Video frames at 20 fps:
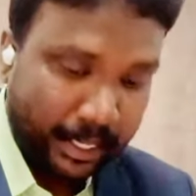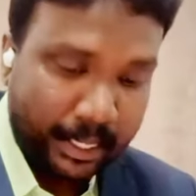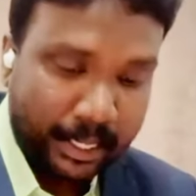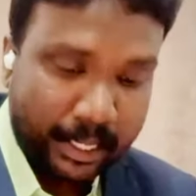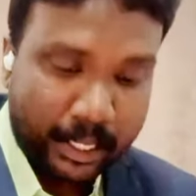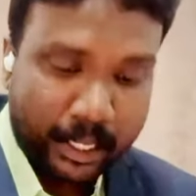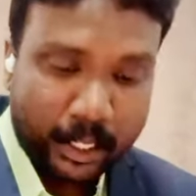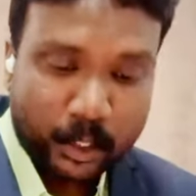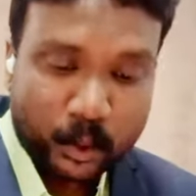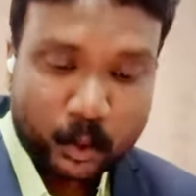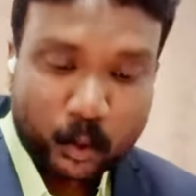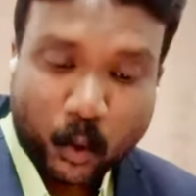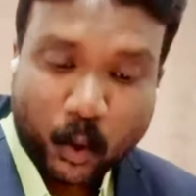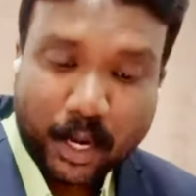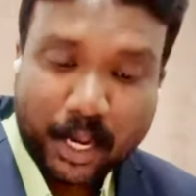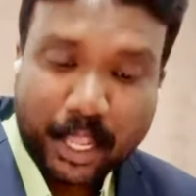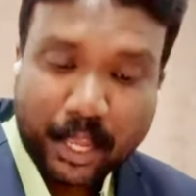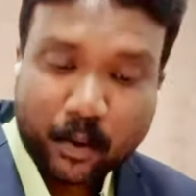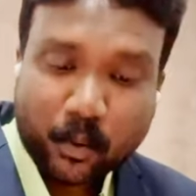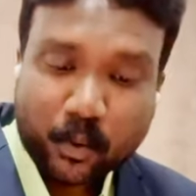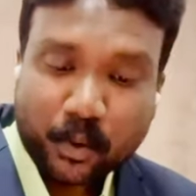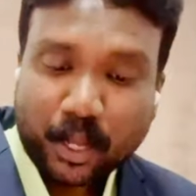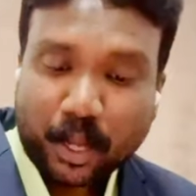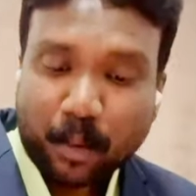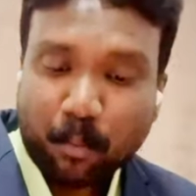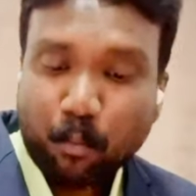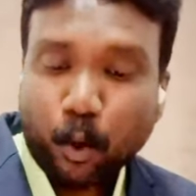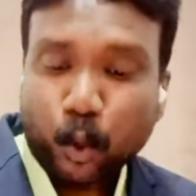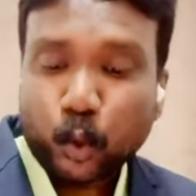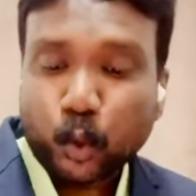సృహ లేకుండా
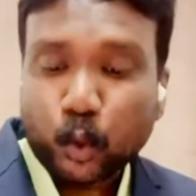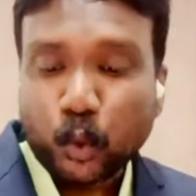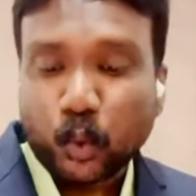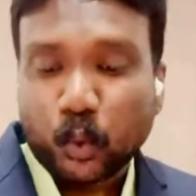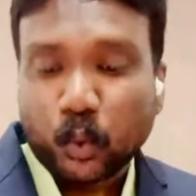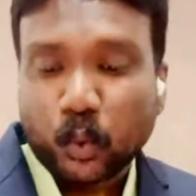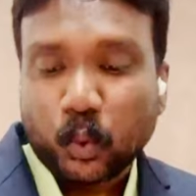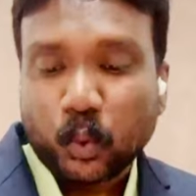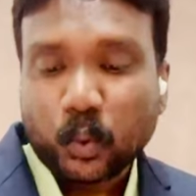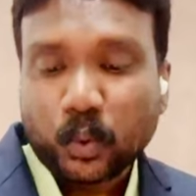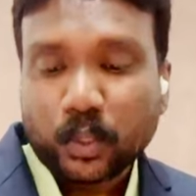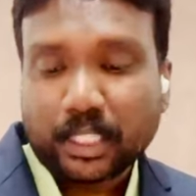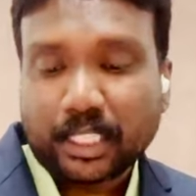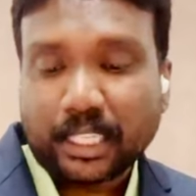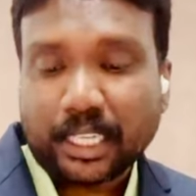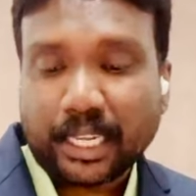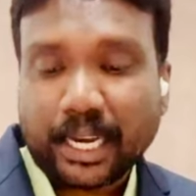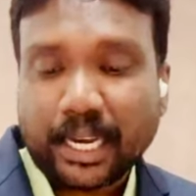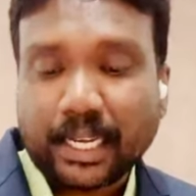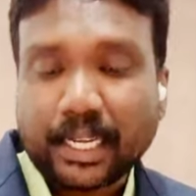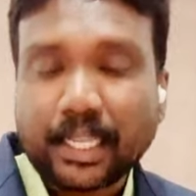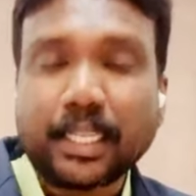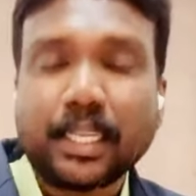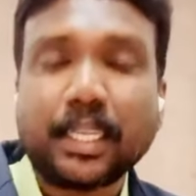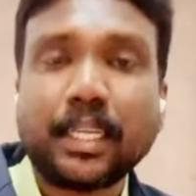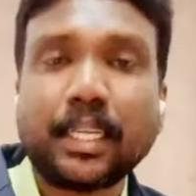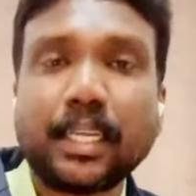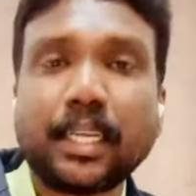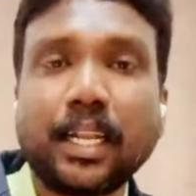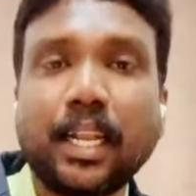మత్తు చీకటి
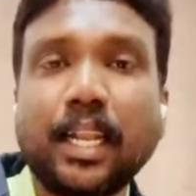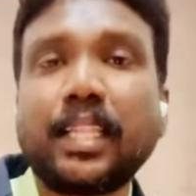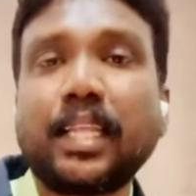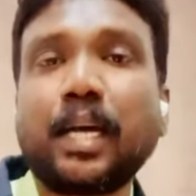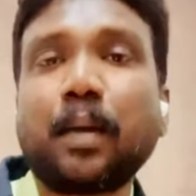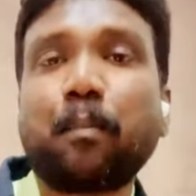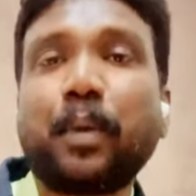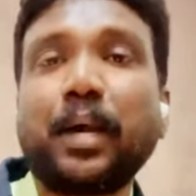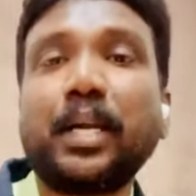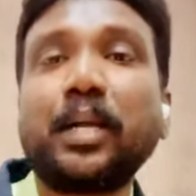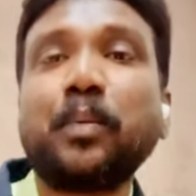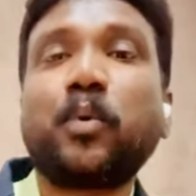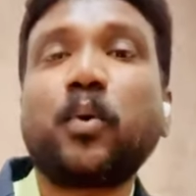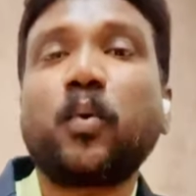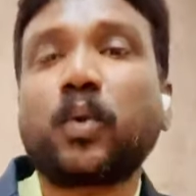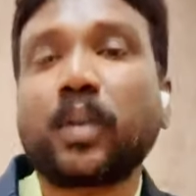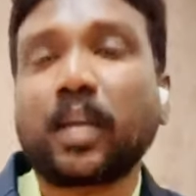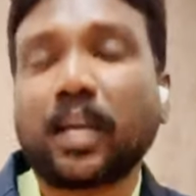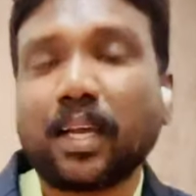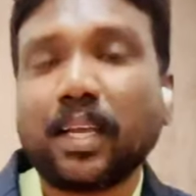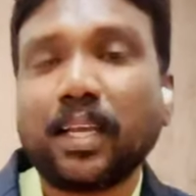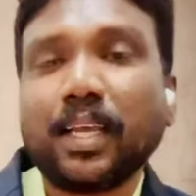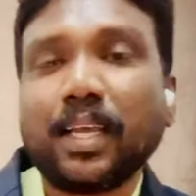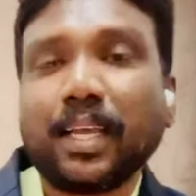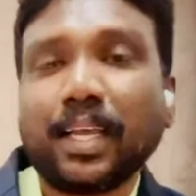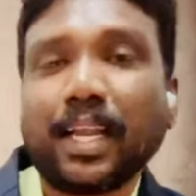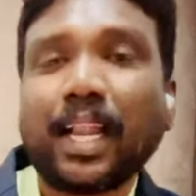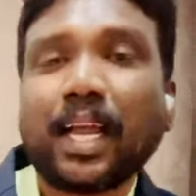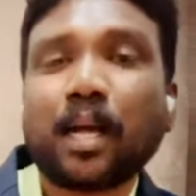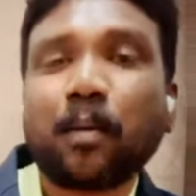లేదా పడిపోట
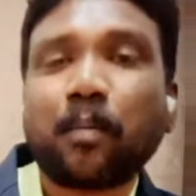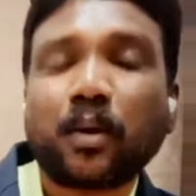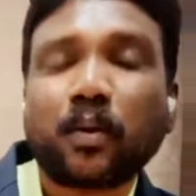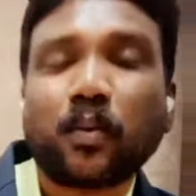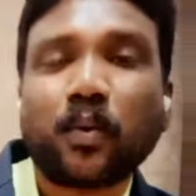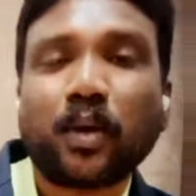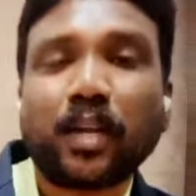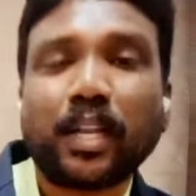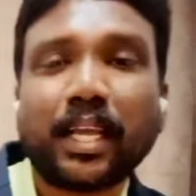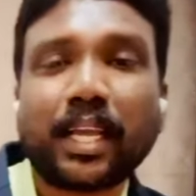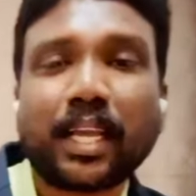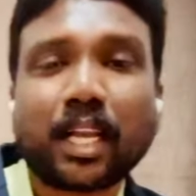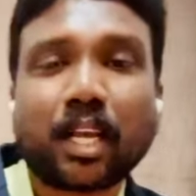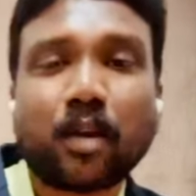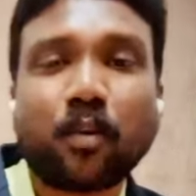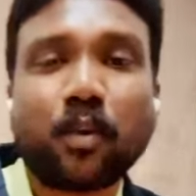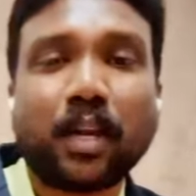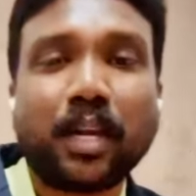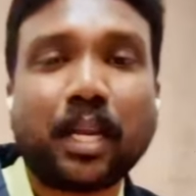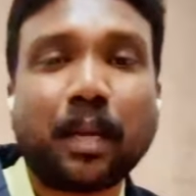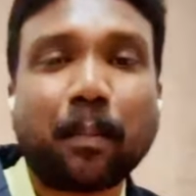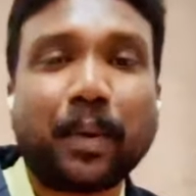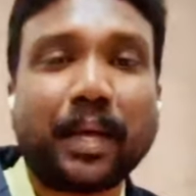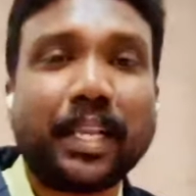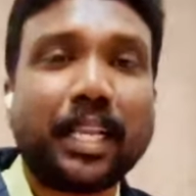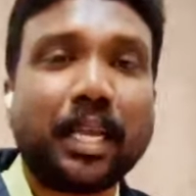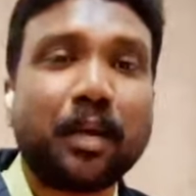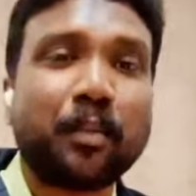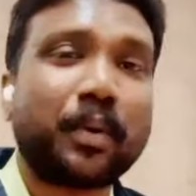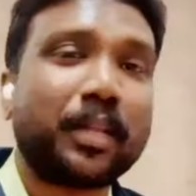ఇలాగ మనం అనేక రకమైన
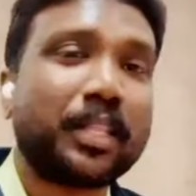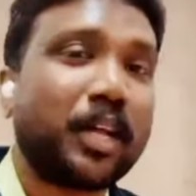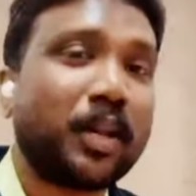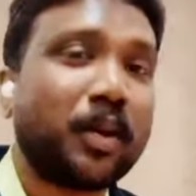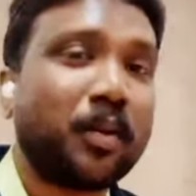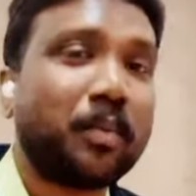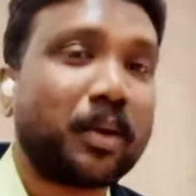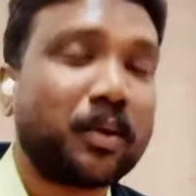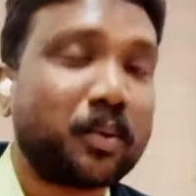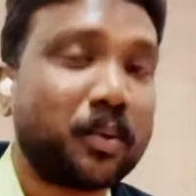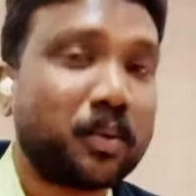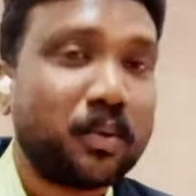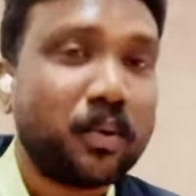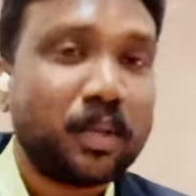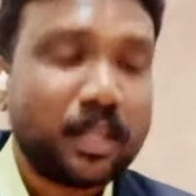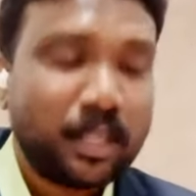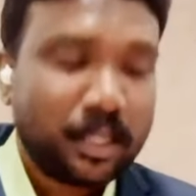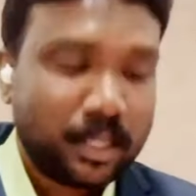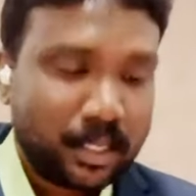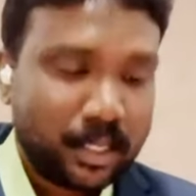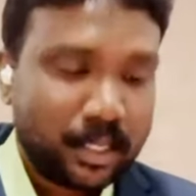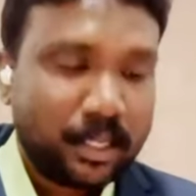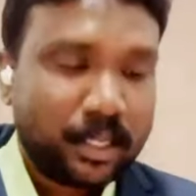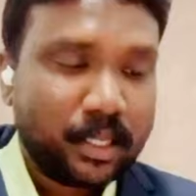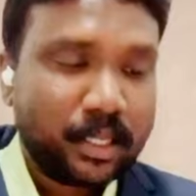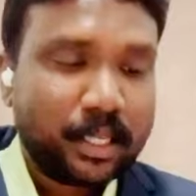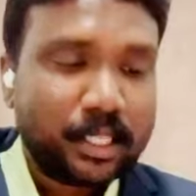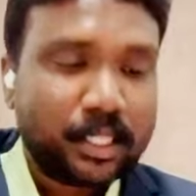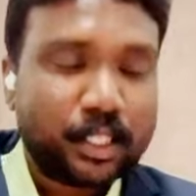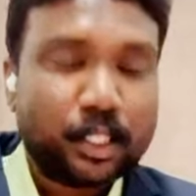పర్యాయ పదాలు మనం
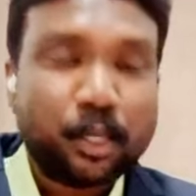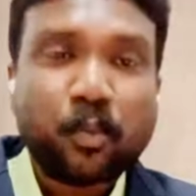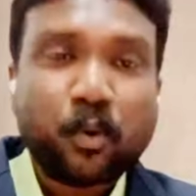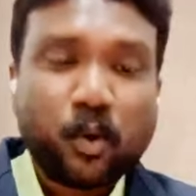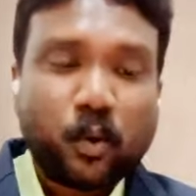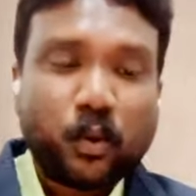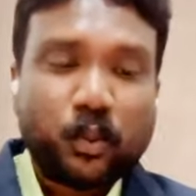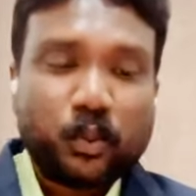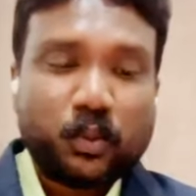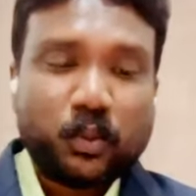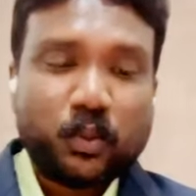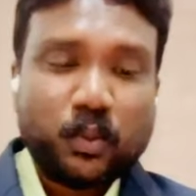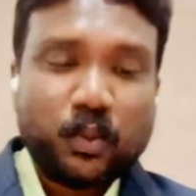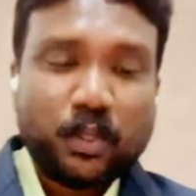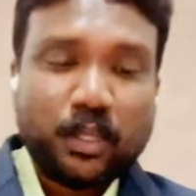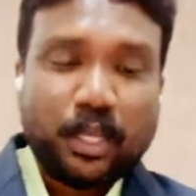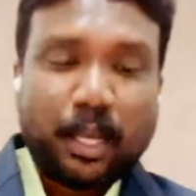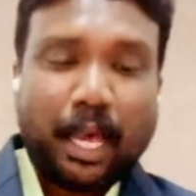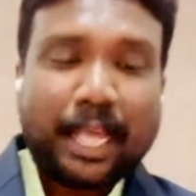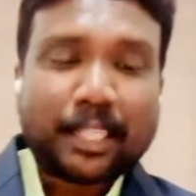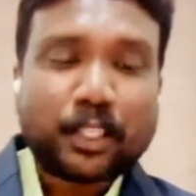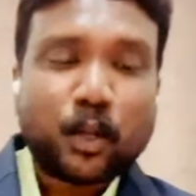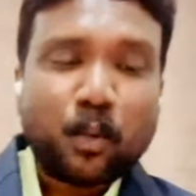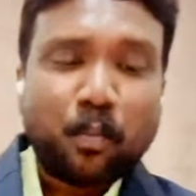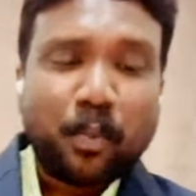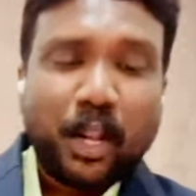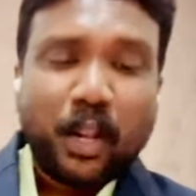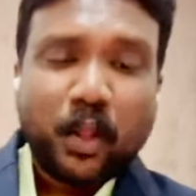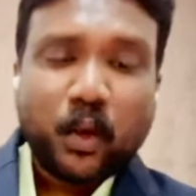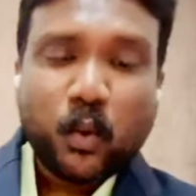చెప్పుకోవచ్చు అసలు
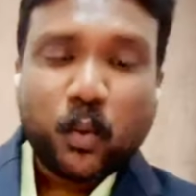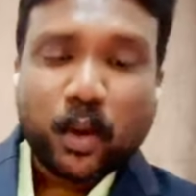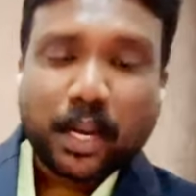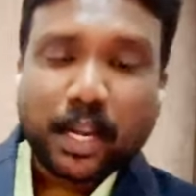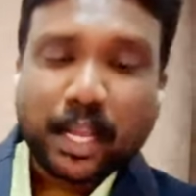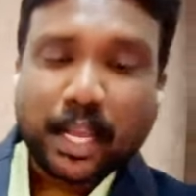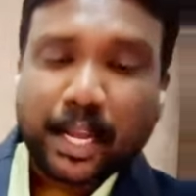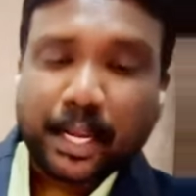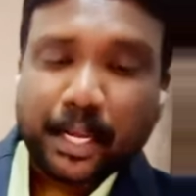మెలకు అనగానే